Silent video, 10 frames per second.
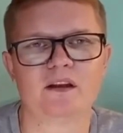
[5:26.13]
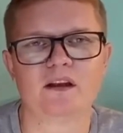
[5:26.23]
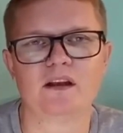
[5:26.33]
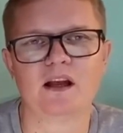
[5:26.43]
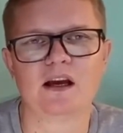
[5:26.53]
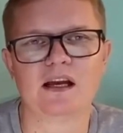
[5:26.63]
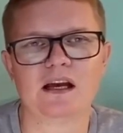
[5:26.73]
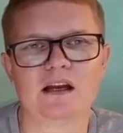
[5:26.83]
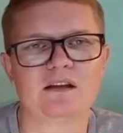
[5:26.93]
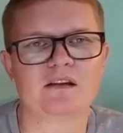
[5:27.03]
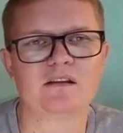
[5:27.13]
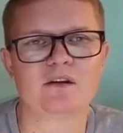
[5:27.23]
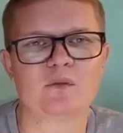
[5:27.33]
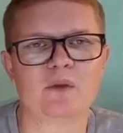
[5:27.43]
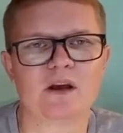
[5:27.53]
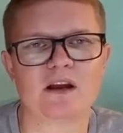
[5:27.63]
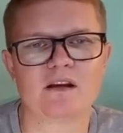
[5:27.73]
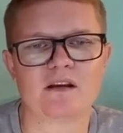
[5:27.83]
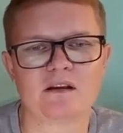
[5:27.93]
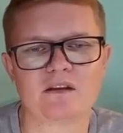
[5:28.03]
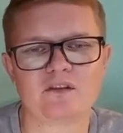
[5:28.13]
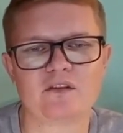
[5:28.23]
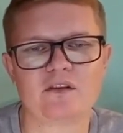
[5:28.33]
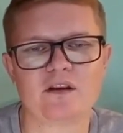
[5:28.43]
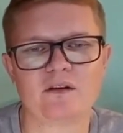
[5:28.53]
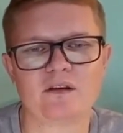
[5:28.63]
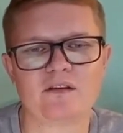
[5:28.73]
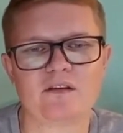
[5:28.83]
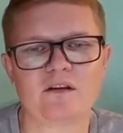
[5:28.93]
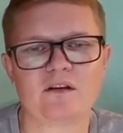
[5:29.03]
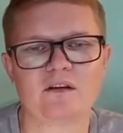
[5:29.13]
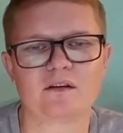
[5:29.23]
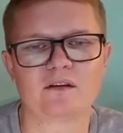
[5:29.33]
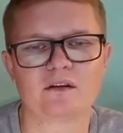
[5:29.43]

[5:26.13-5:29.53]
E lá Gálatas enumera dizendo assim: